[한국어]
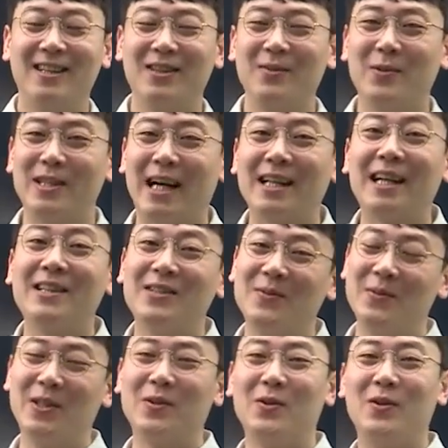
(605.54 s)
그래서 뭐
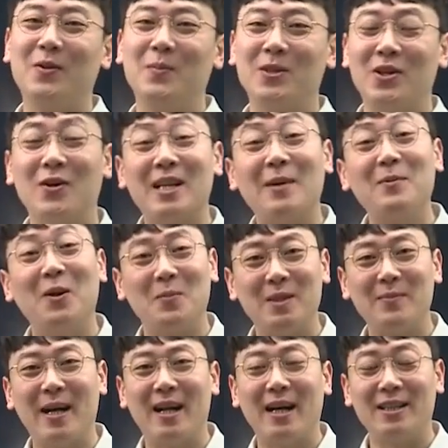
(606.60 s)
장단점이 있고 뭐 정답은
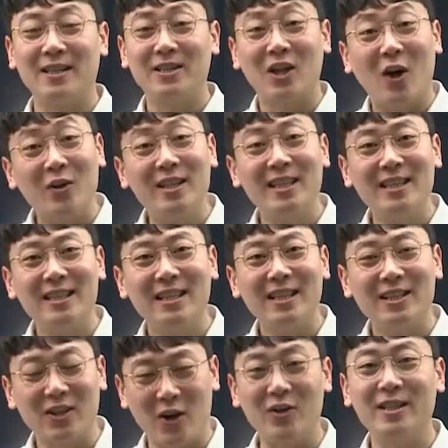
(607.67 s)
없지만 하여튼 저는
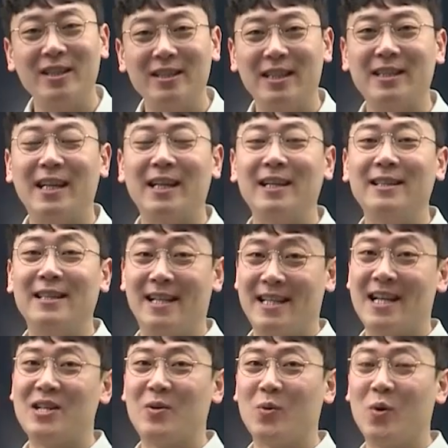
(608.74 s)
저는 이제 제 길을 잘
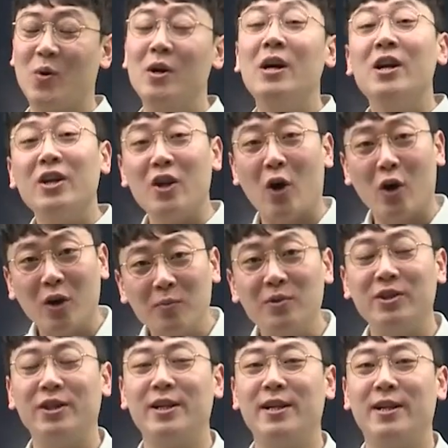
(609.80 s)
찾았고
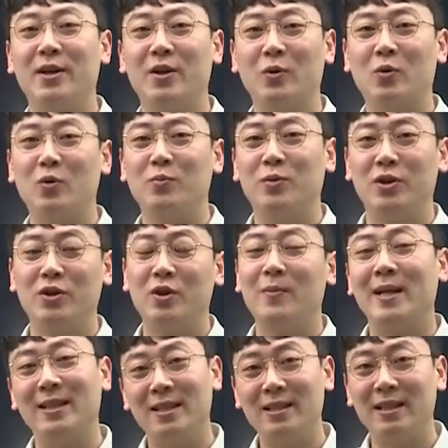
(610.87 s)
여러분들을 공무원으로
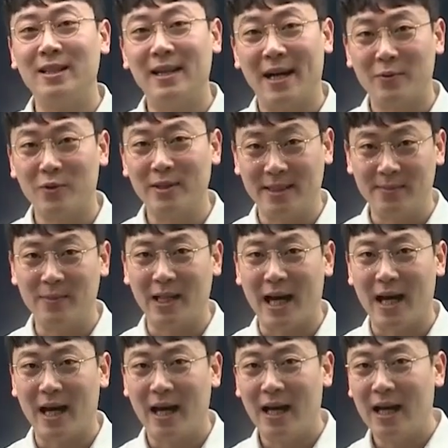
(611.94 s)
만드는 일을 하고
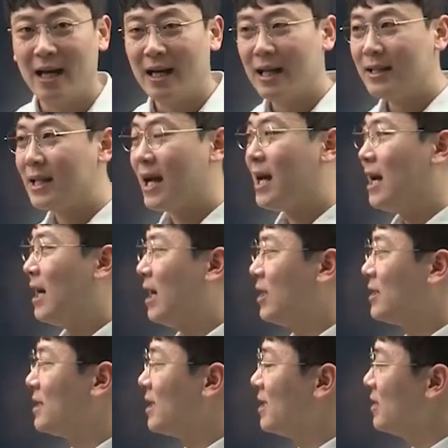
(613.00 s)
있습니다. 자
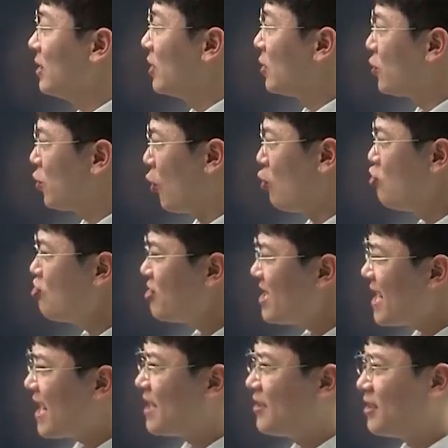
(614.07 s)
어쨌든
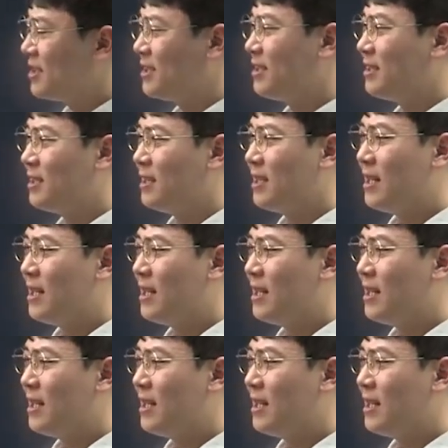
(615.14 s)
교육이라는 것은